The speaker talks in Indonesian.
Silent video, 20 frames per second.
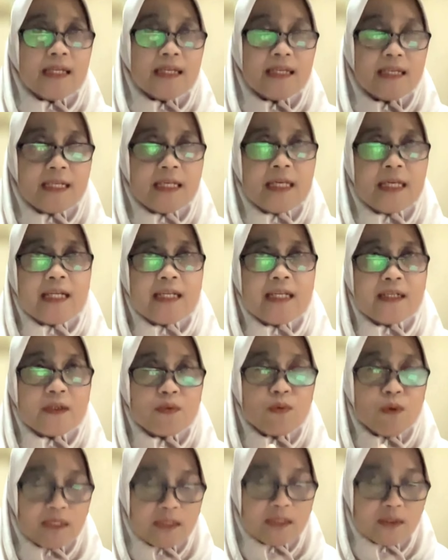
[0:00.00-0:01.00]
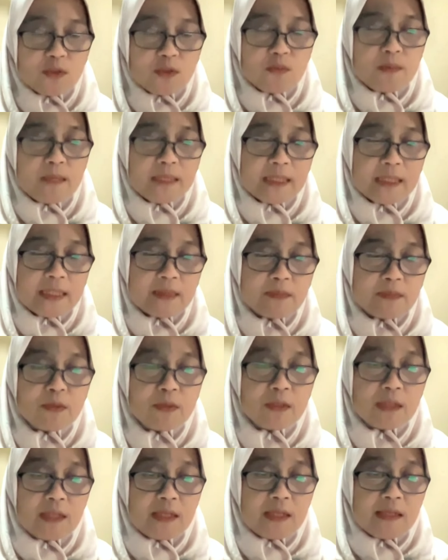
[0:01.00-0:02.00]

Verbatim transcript: dengan uang sejumlah tersebut